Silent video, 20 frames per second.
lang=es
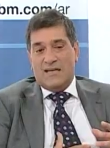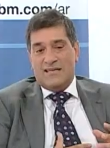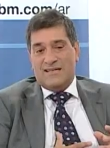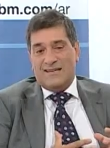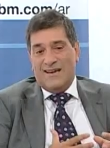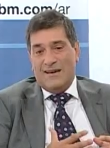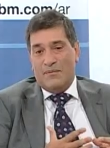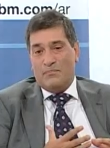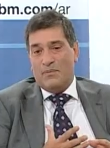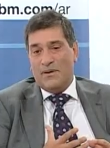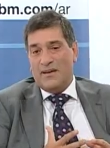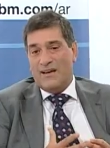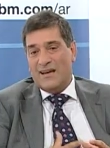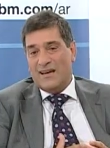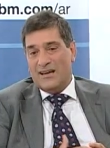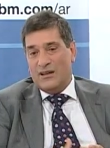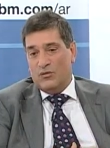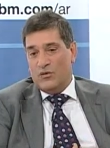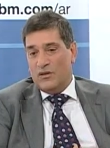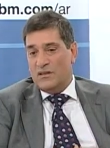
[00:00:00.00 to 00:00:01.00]
se espera
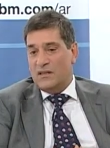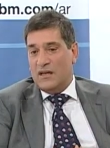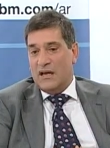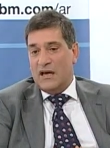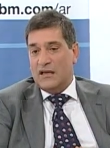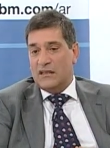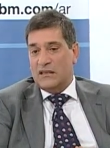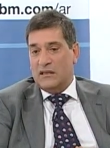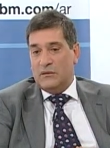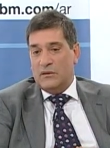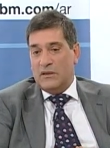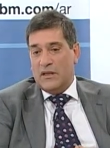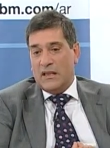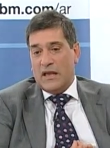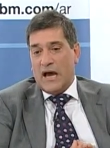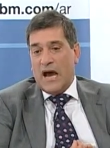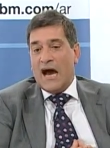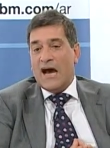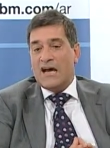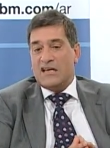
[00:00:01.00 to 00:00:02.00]
que nuestra
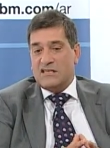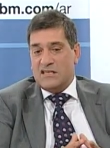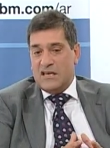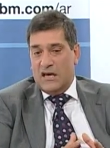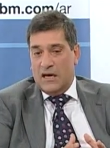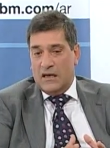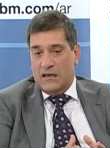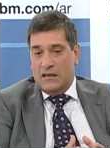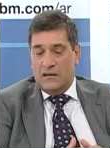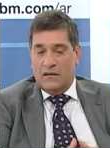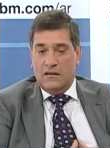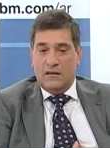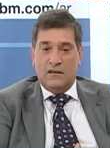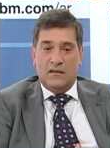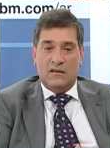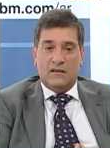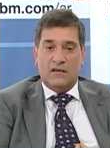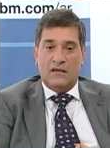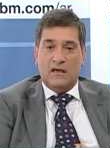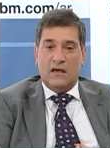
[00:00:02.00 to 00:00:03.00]
actividad haya
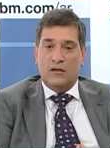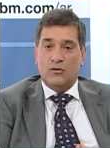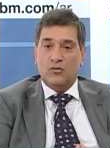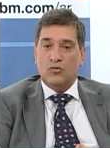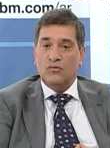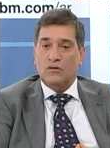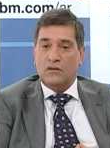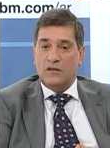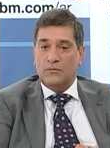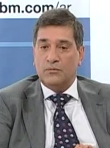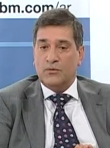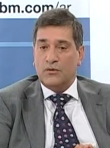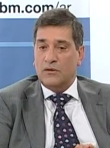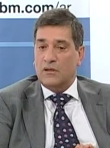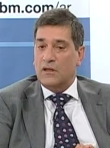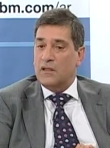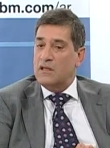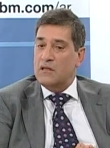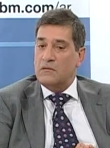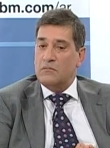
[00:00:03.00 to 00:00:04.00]
este, algún tipo
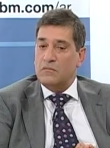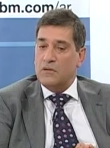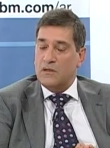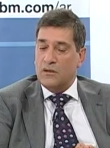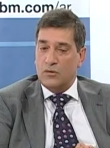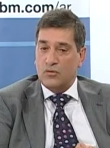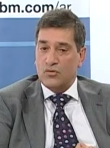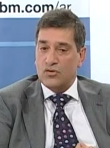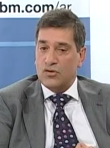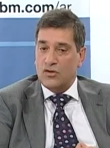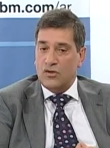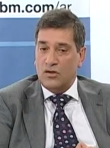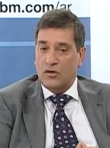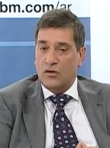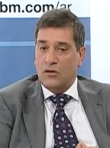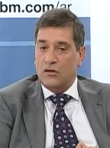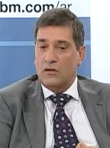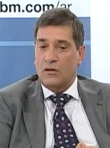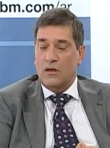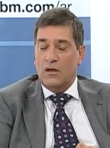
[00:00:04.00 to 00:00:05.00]
de
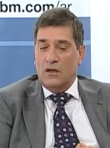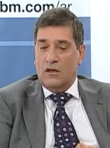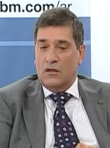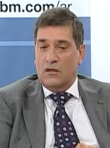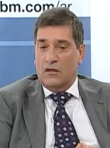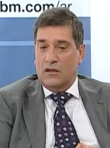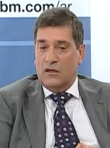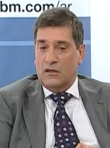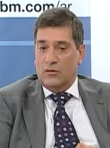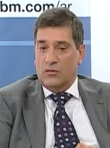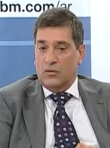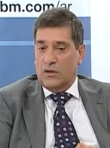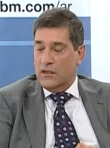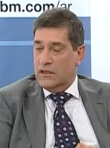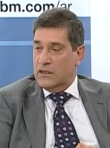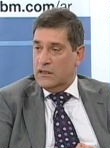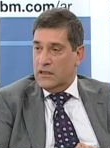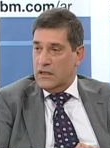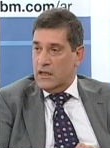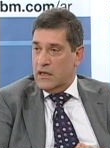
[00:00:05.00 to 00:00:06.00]
disminución eh,
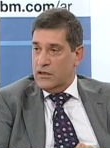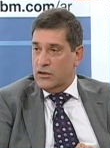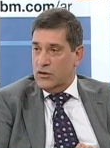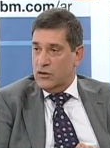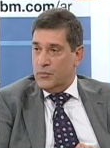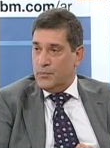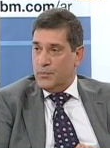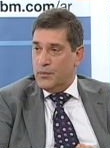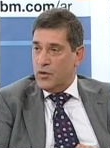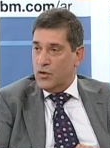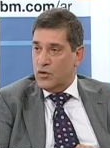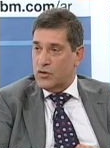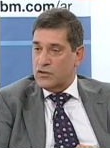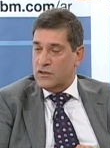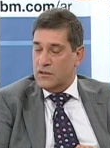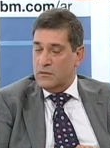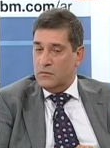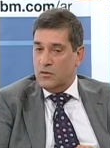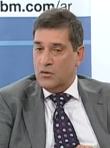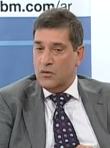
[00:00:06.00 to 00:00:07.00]
durante el año
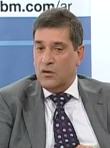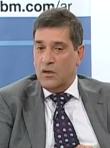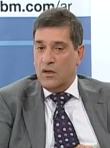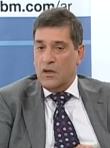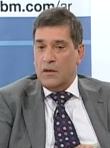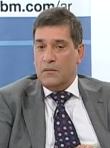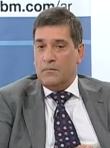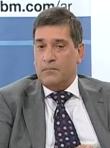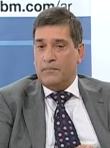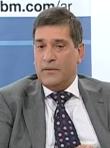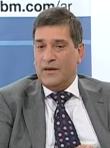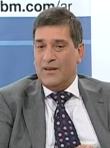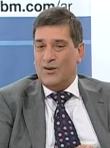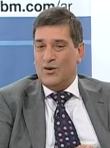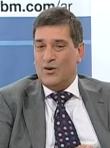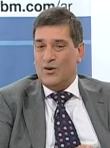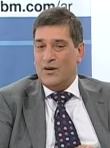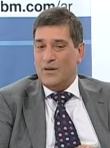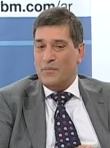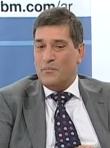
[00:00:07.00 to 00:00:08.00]
próximo,
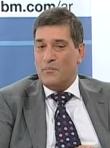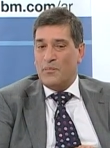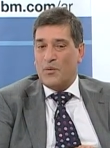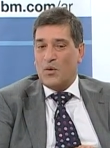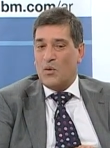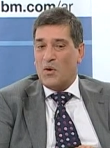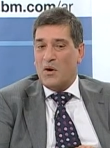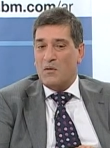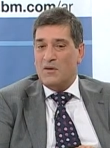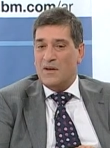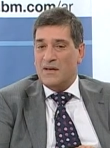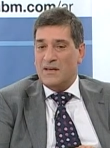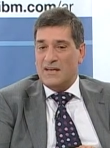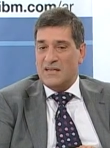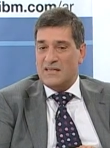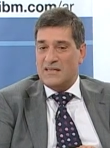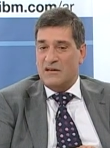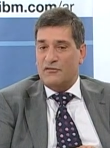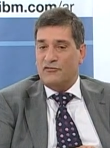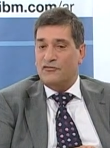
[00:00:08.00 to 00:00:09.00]
pero es probable que
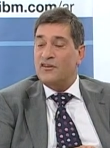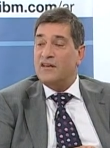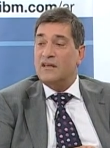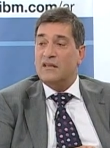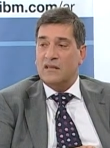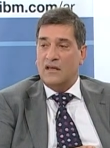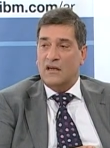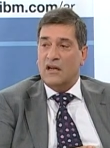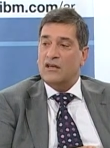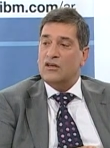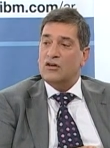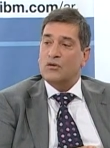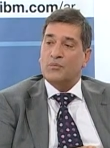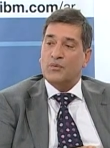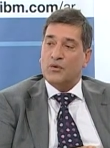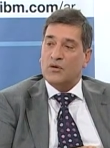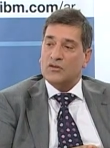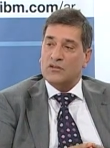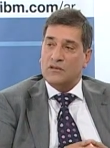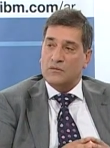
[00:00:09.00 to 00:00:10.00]
hacia fin del año
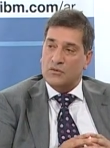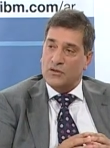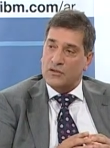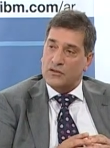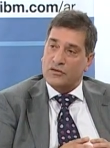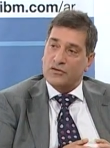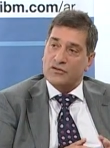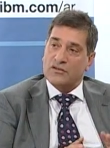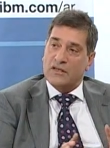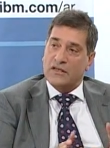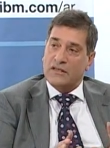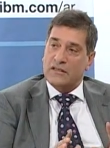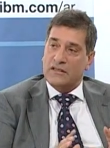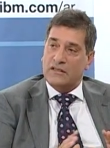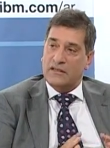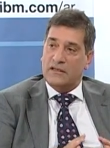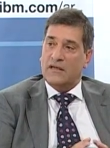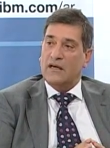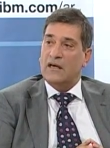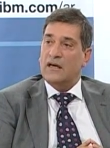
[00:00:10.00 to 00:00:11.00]
próximo esto ya
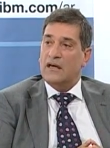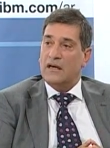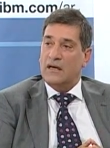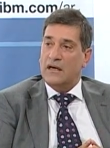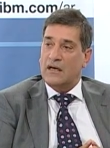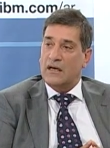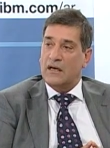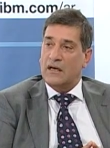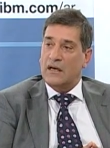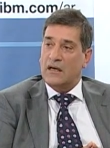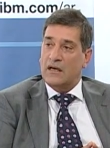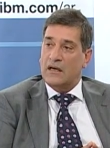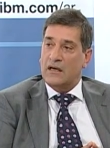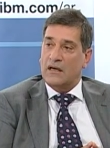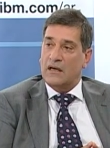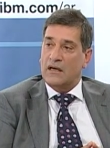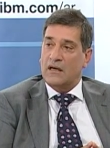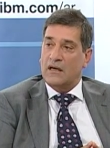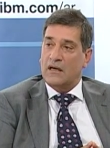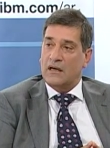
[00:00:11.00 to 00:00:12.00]
entre
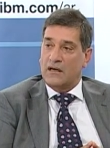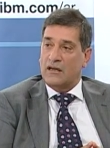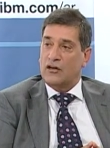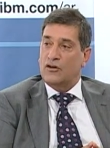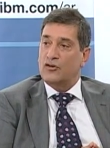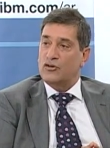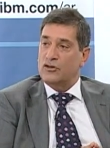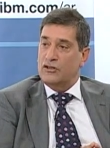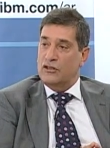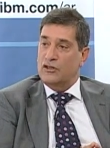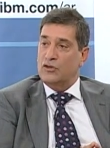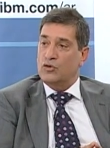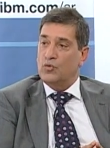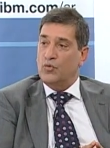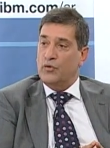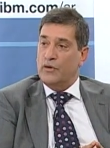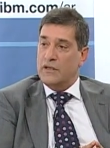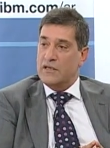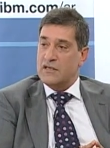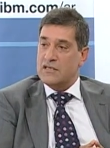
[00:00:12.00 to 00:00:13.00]
a,
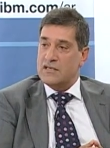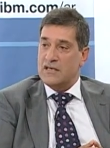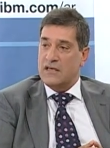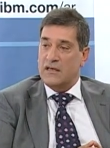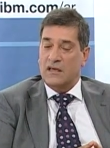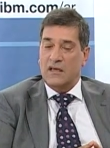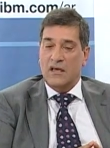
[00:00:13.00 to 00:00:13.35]
reconstituirse.